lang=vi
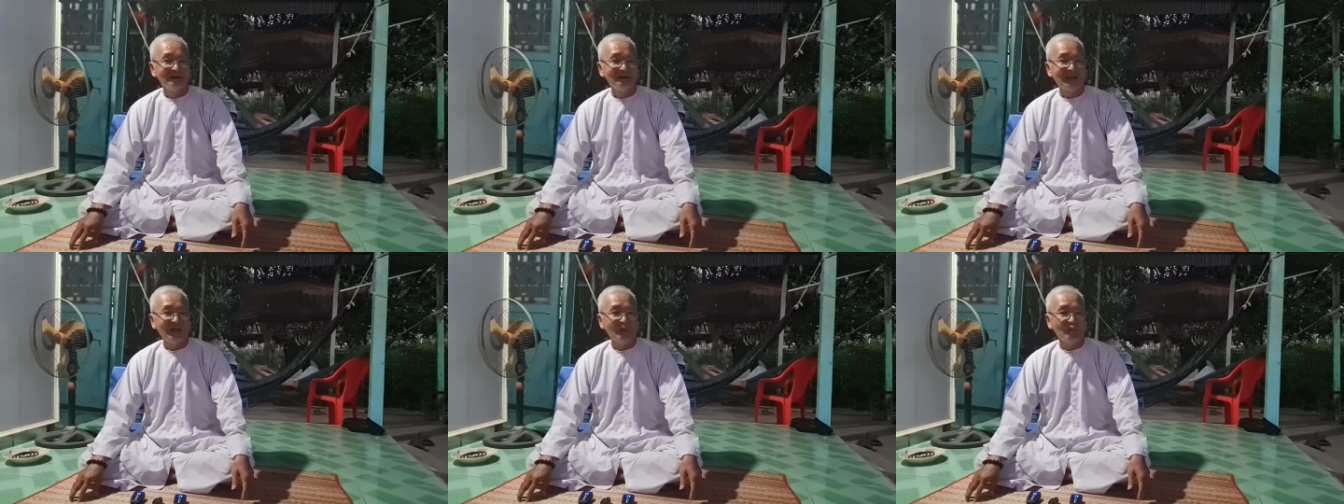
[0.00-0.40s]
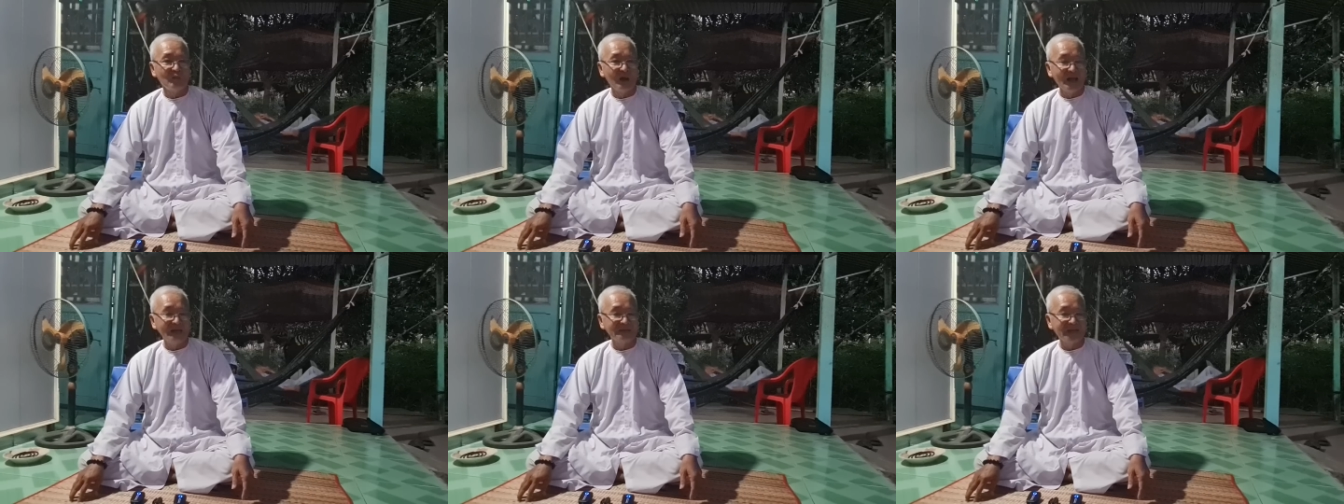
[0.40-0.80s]
là
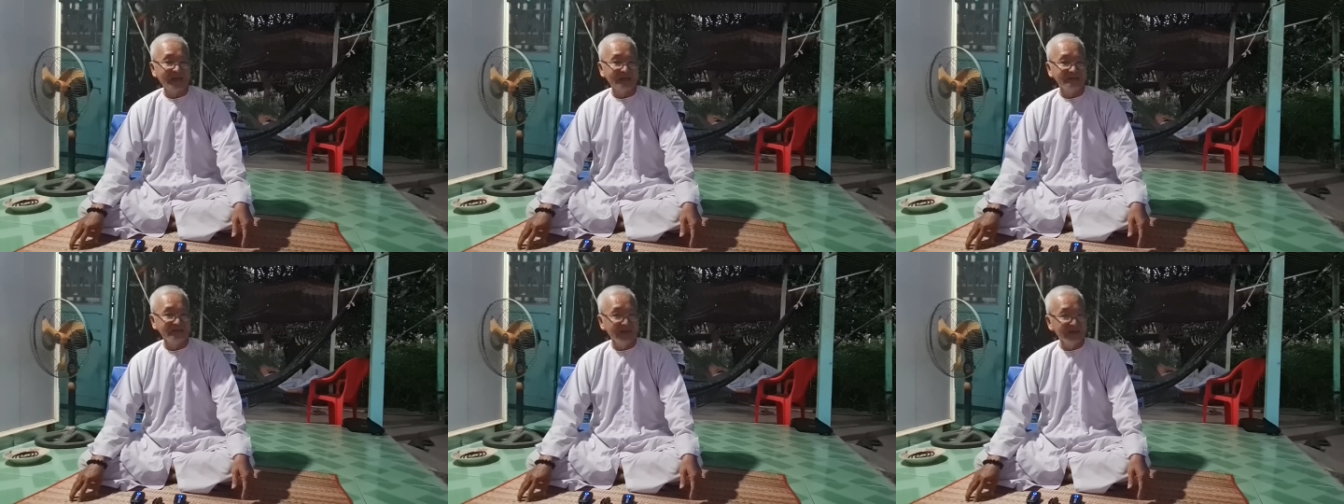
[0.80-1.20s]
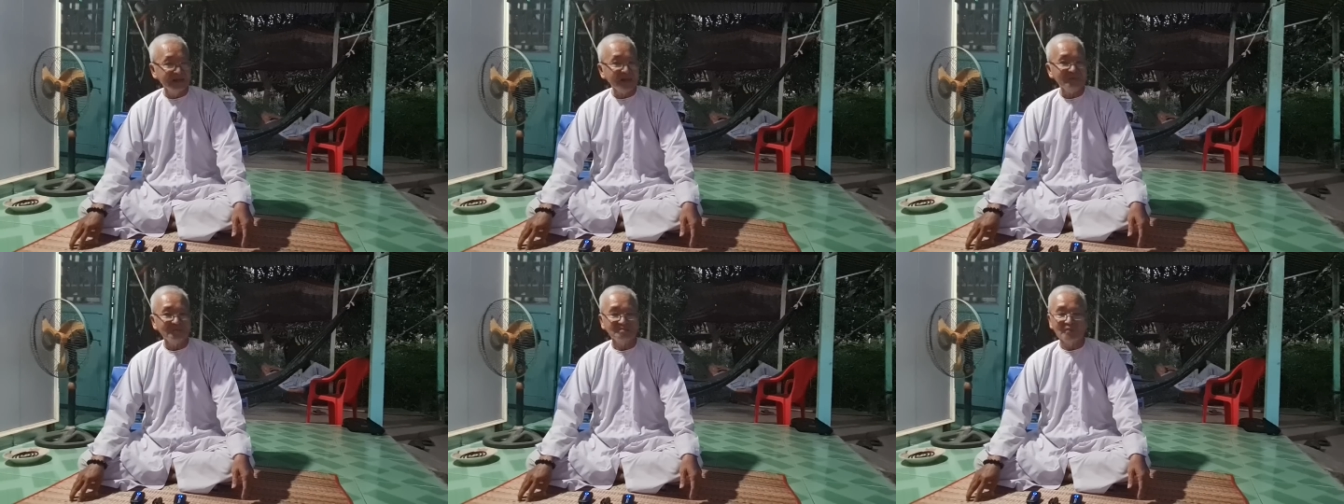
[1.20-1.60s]
hoàn thành nhân
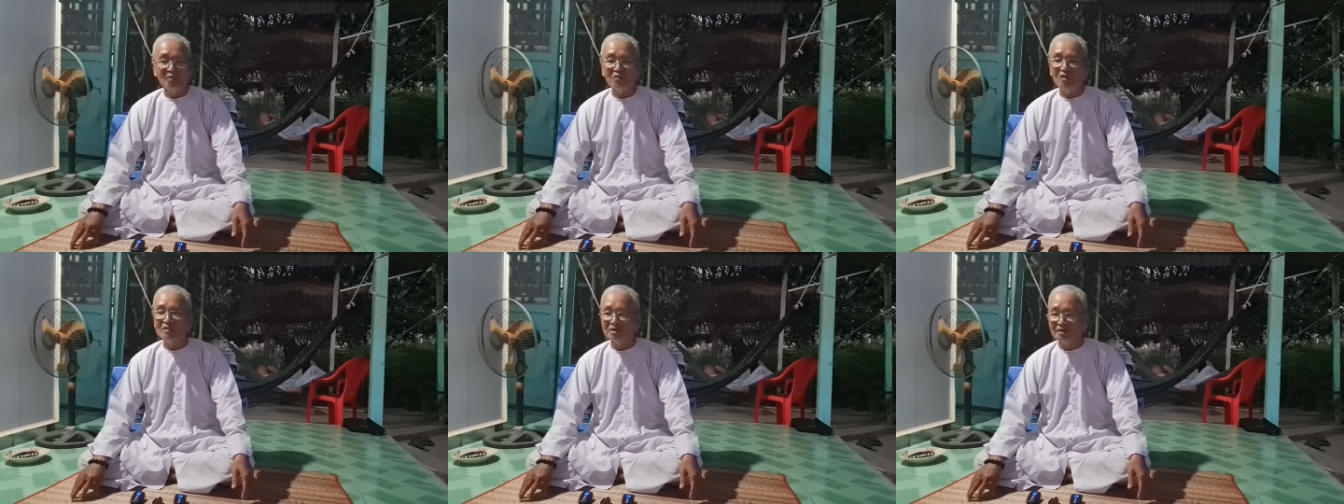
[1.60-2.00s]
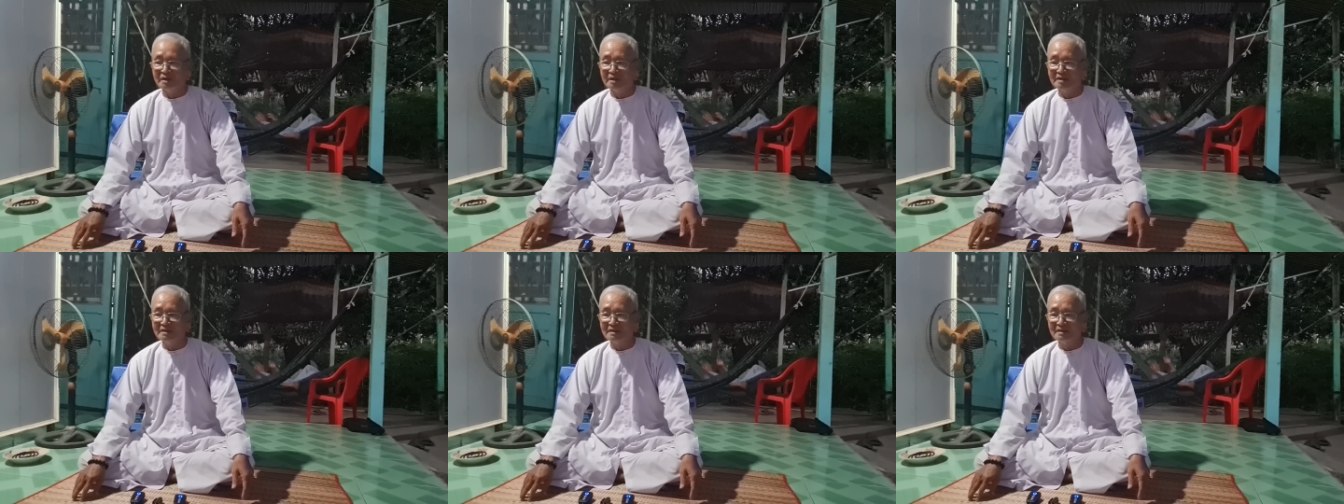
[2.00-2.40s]
cách một con
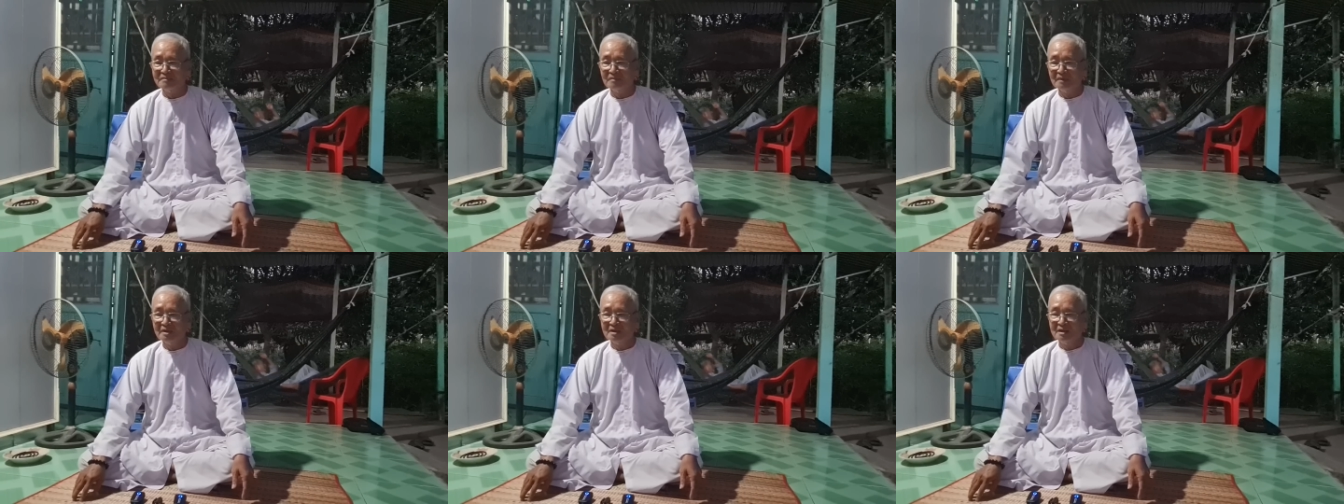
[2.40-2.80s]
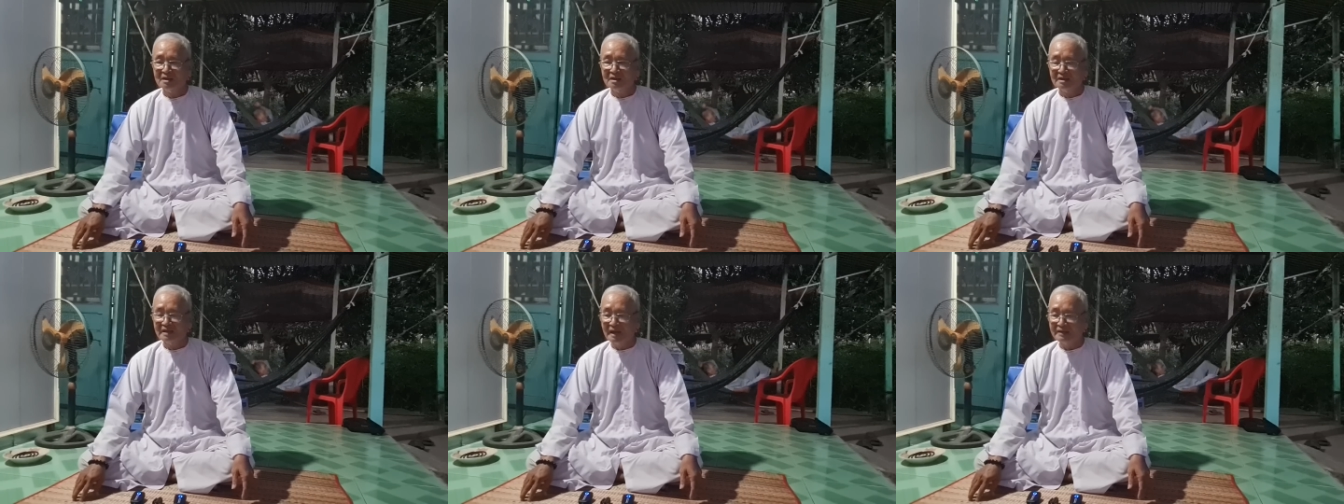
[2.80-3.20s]
người
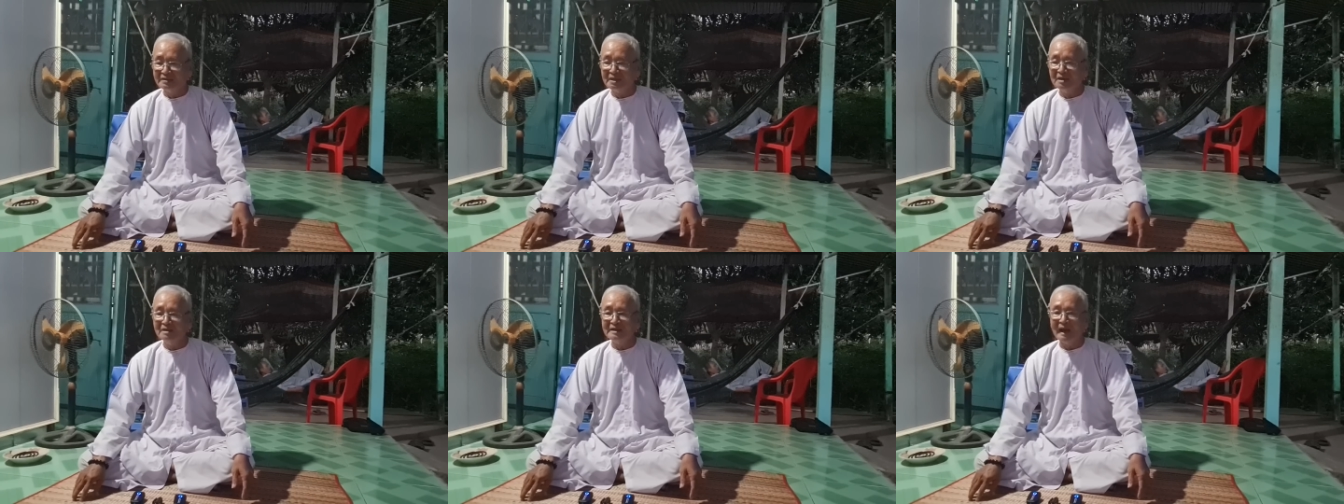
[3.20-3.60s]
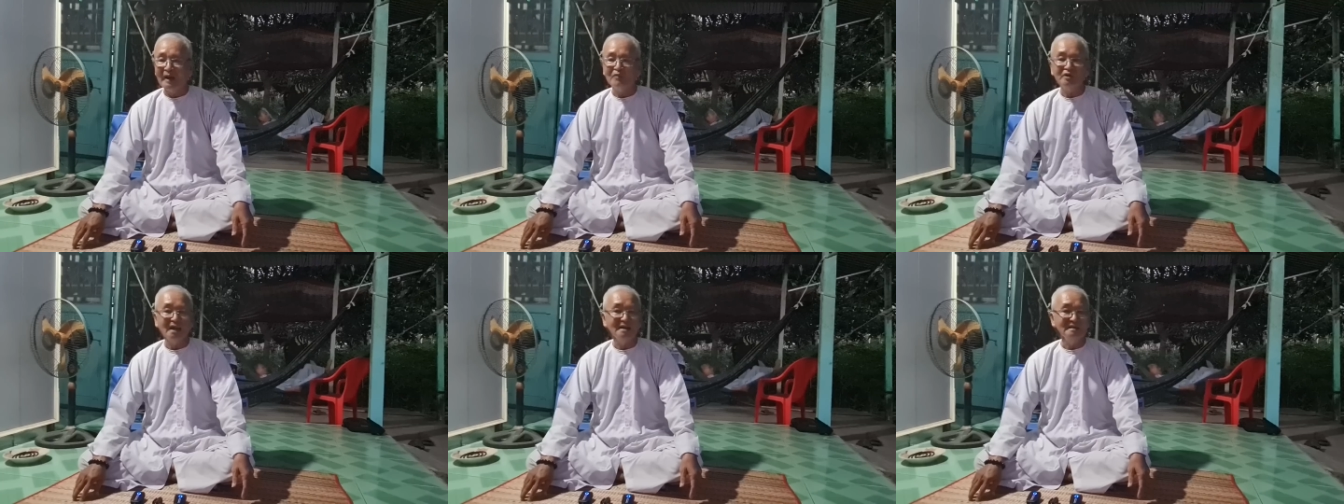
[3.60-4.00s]
gần như
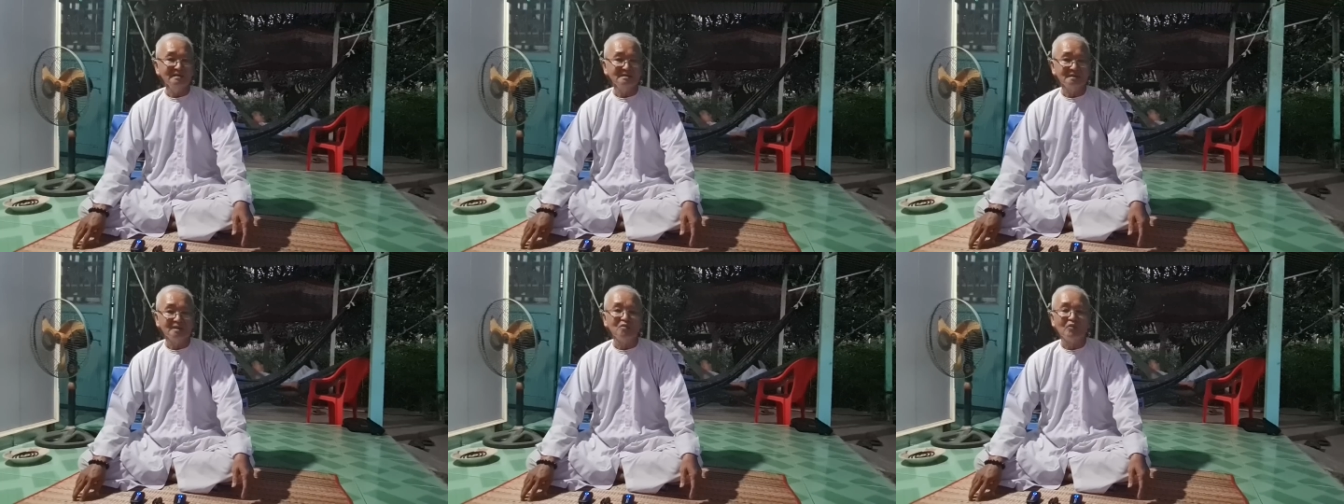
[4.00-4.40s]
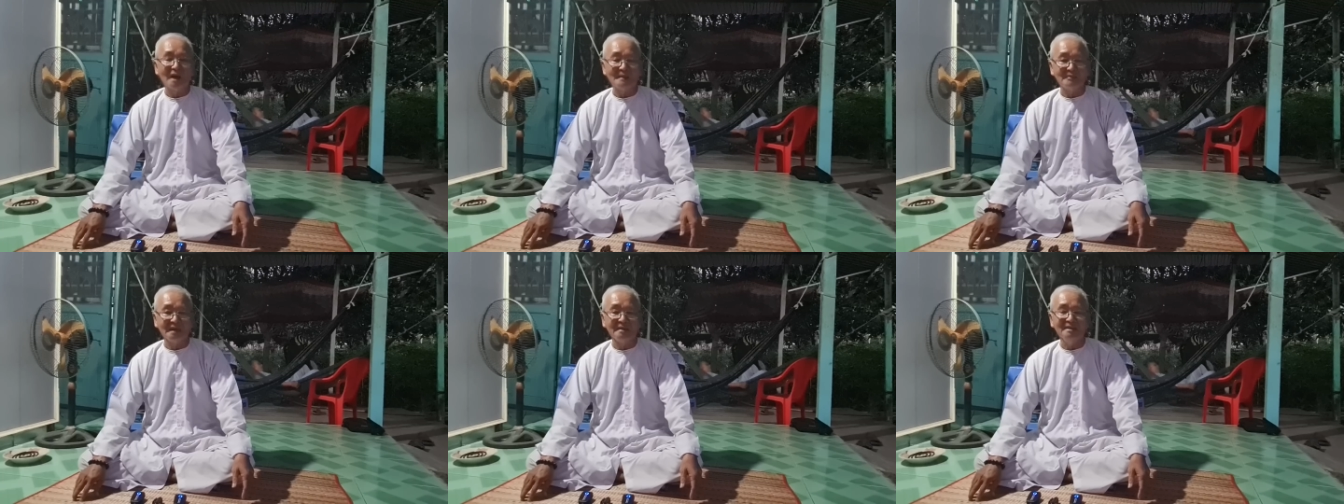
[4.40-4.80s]
đạo nhân được
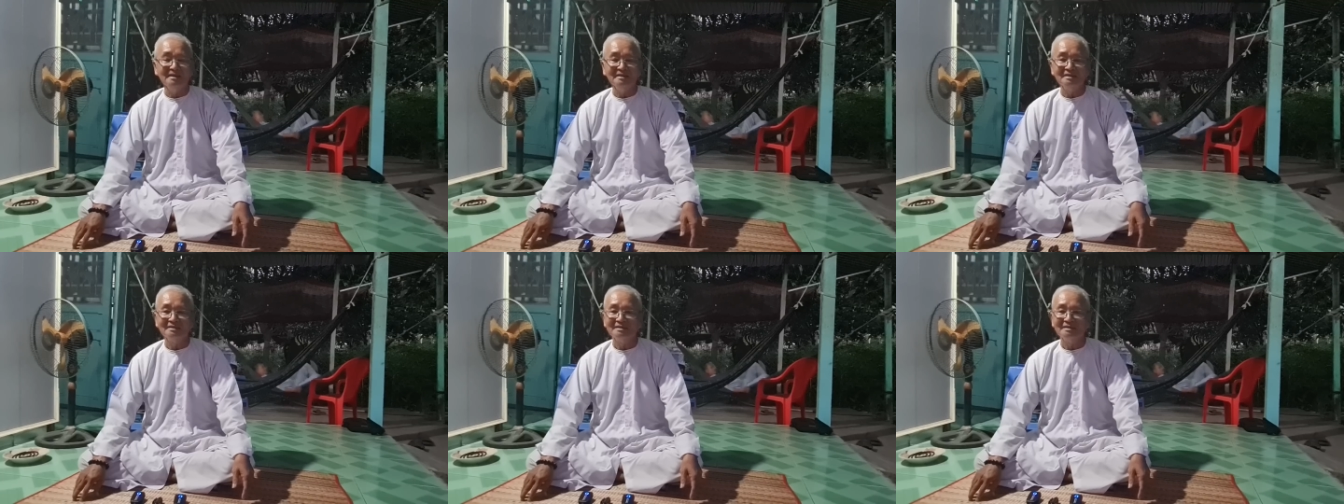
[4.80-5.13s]
hoàn mỹ